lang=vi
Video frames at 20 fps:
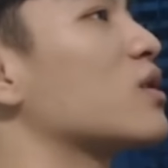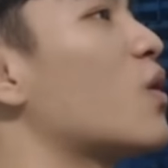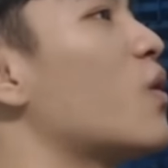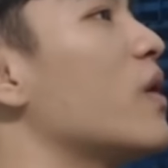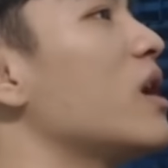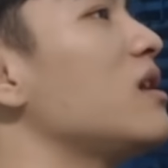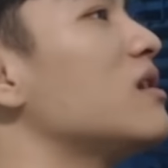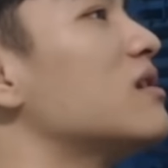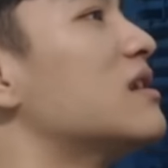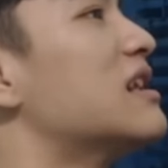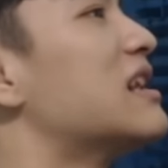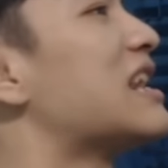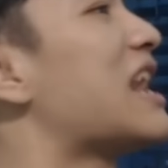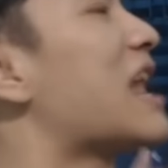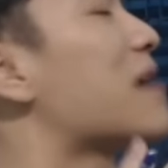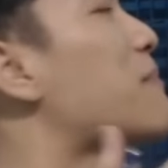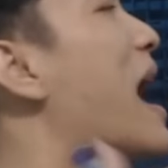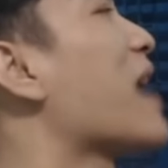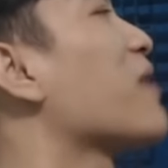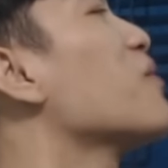tôi á,
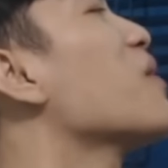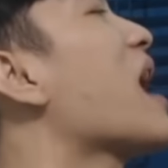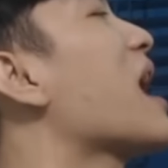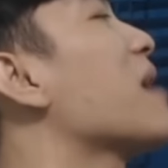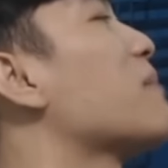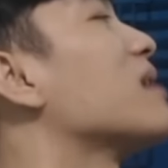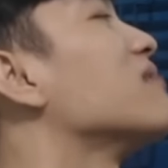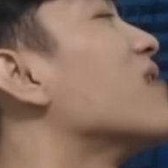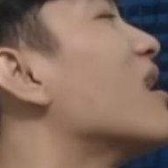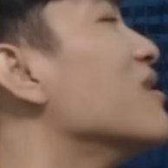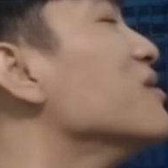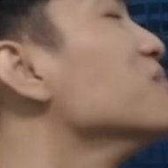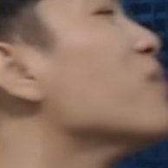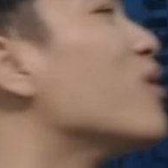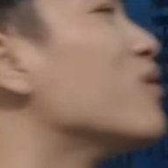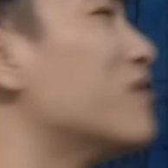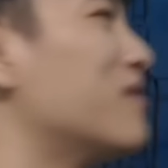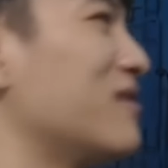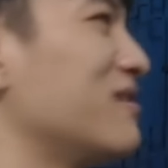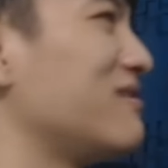là bàn của hai bạn nữ
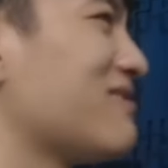mọi người.